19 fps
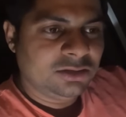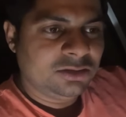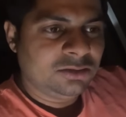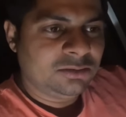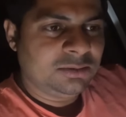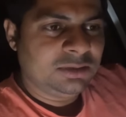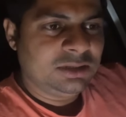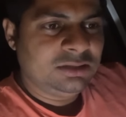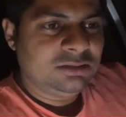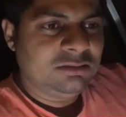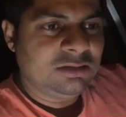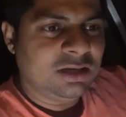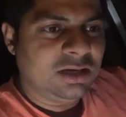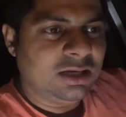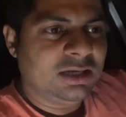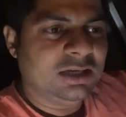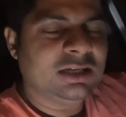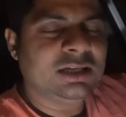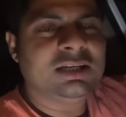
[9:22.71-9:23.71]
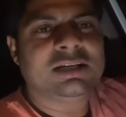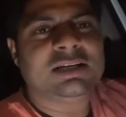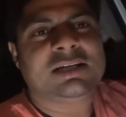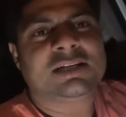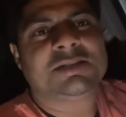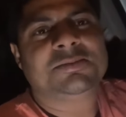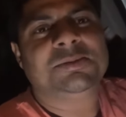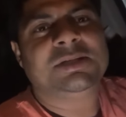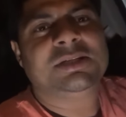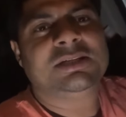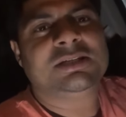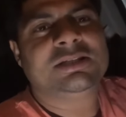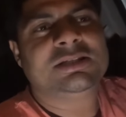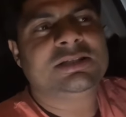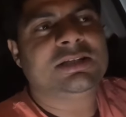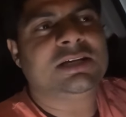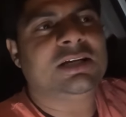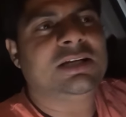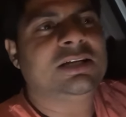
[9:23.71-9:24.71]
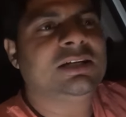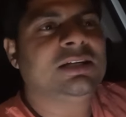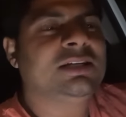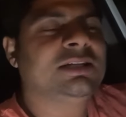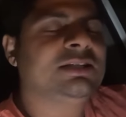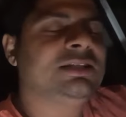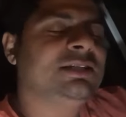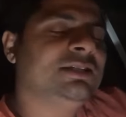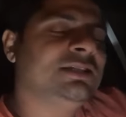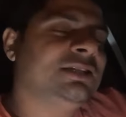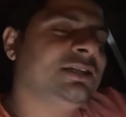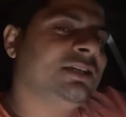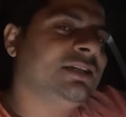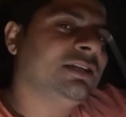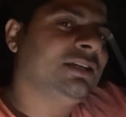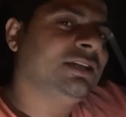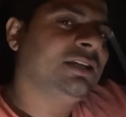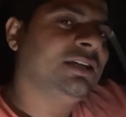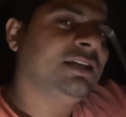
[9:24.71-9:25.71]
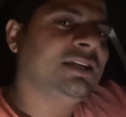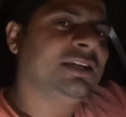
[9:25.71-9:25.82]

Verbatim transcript: तो भाई अलग अलग एक्सपीरियंस अलग अलग चीज़ें